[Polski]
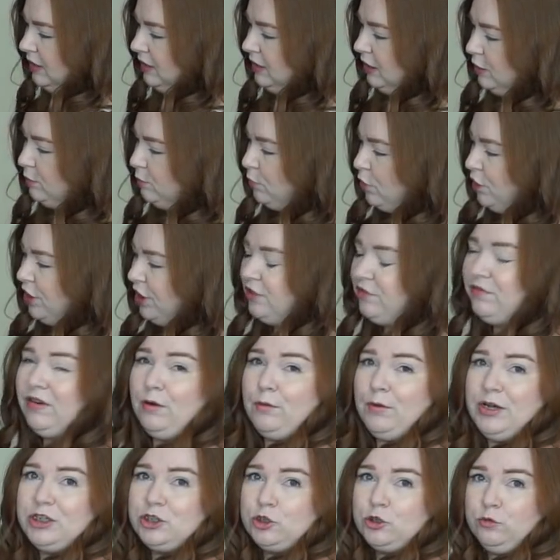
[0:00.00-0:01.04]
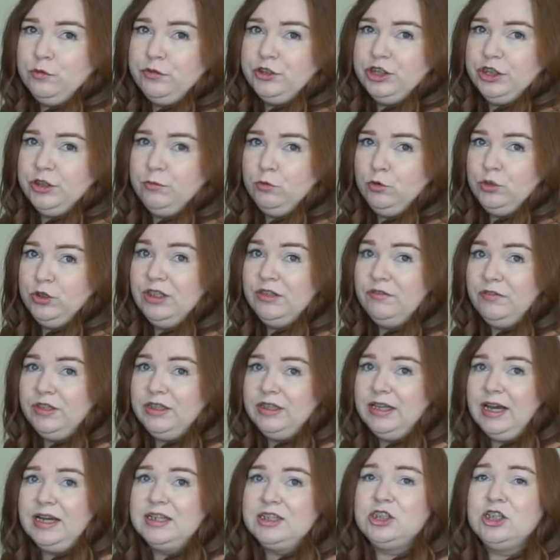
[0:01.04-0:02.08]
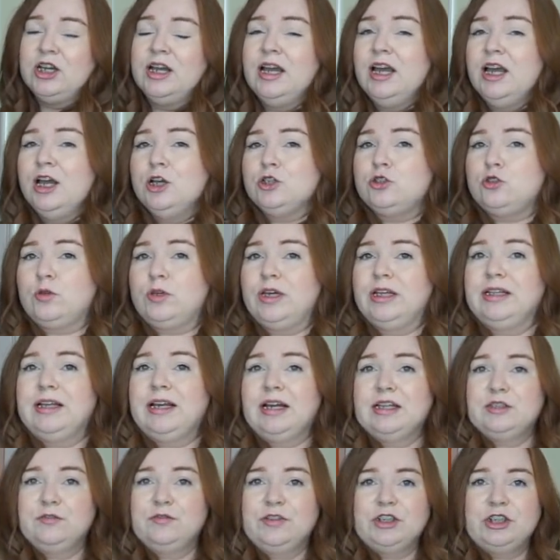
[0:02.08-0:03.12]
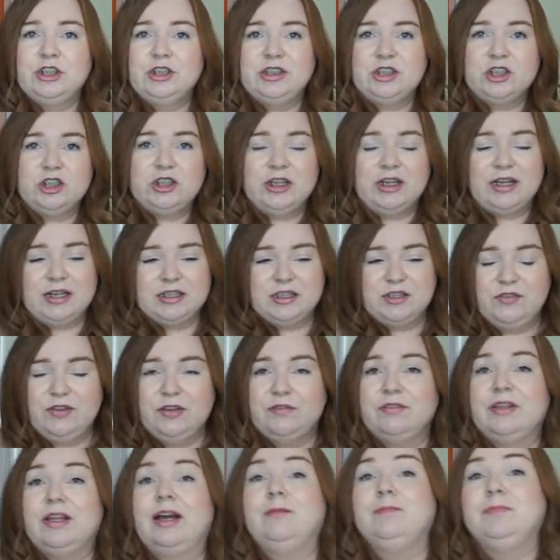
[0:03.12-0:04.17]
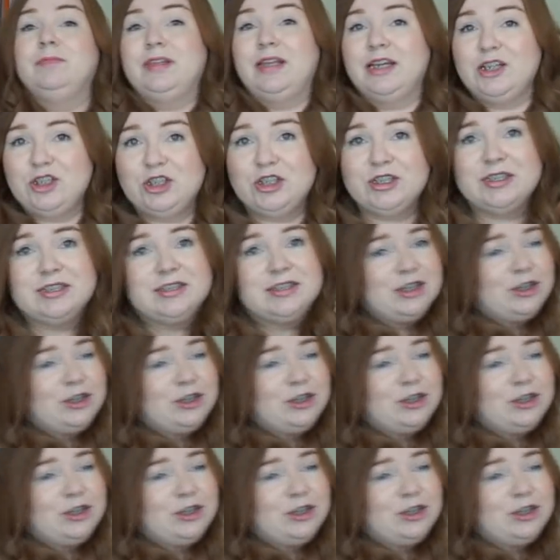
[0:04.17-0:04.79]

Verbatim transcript: tych moich wałeczków siedmiu nie widać. Sukienka jest właśnie też taka zwiewna, też jest z